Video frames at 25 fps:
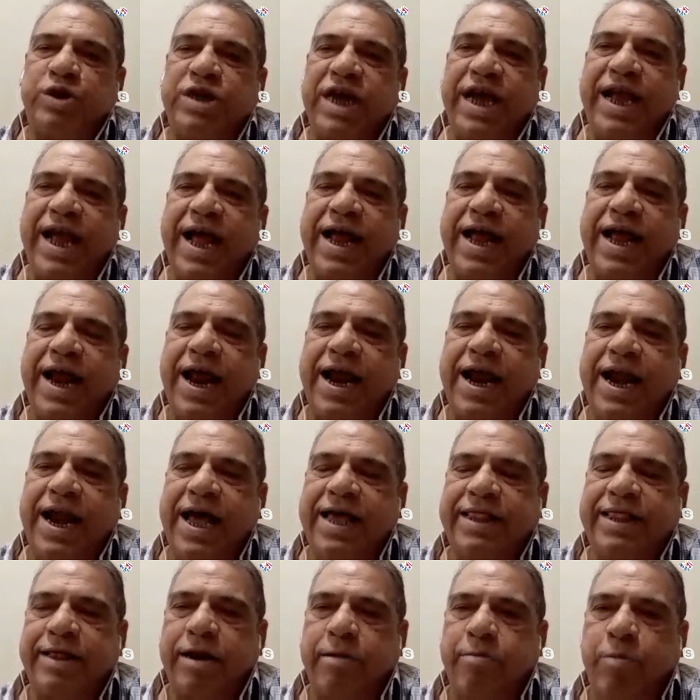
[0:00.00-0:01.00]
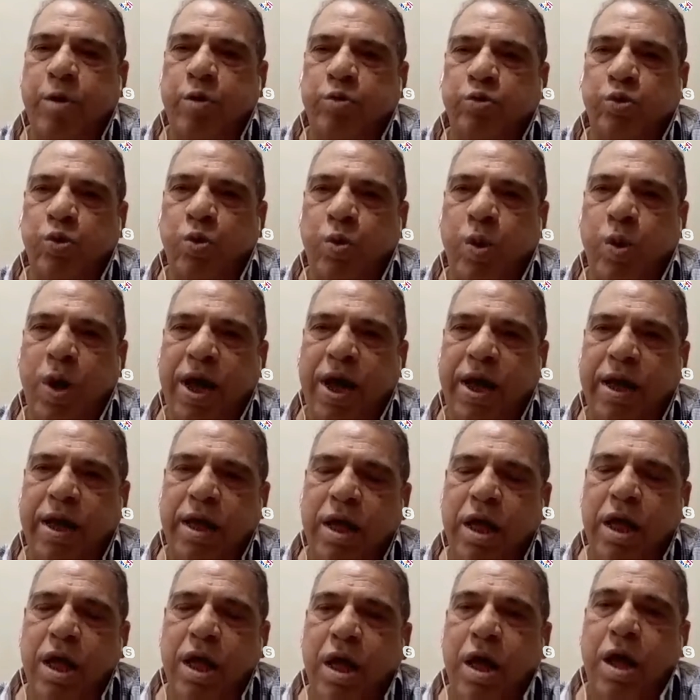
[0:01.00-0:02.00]
شيئا عن هذا الموضوع
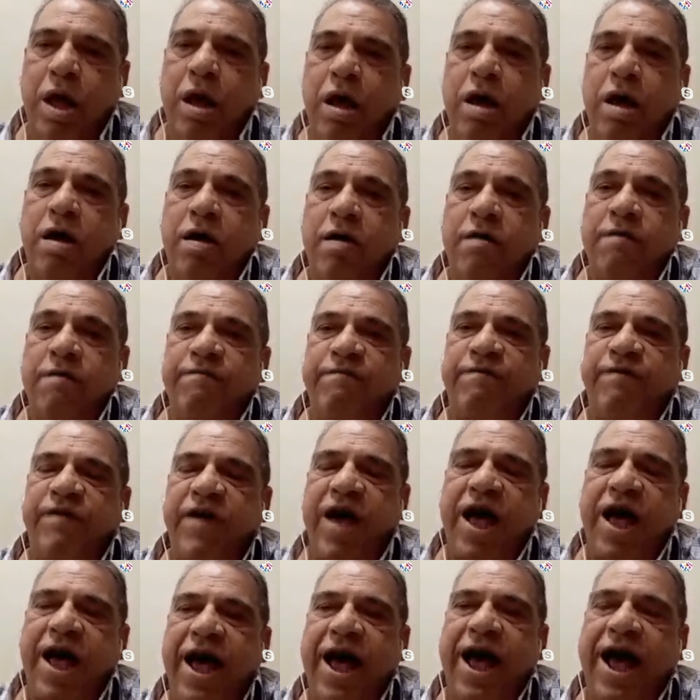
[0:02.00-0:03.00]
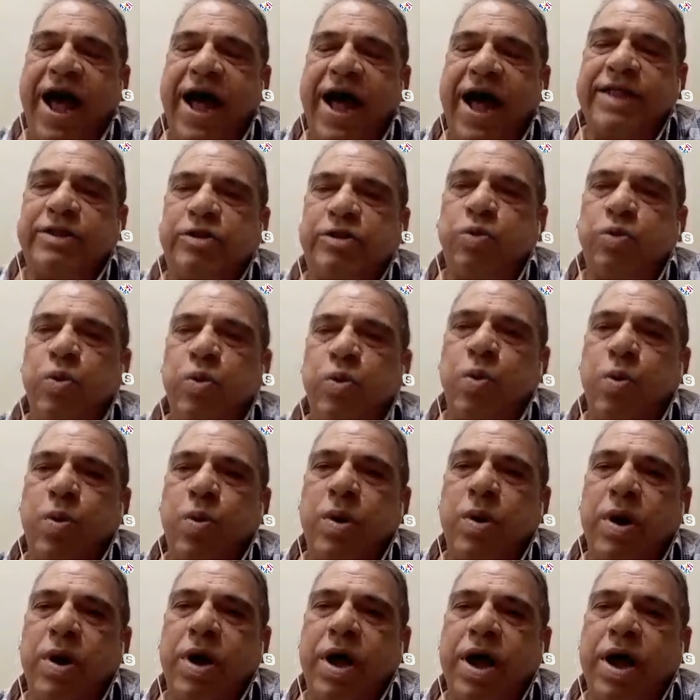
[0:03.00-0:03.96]
فأعدت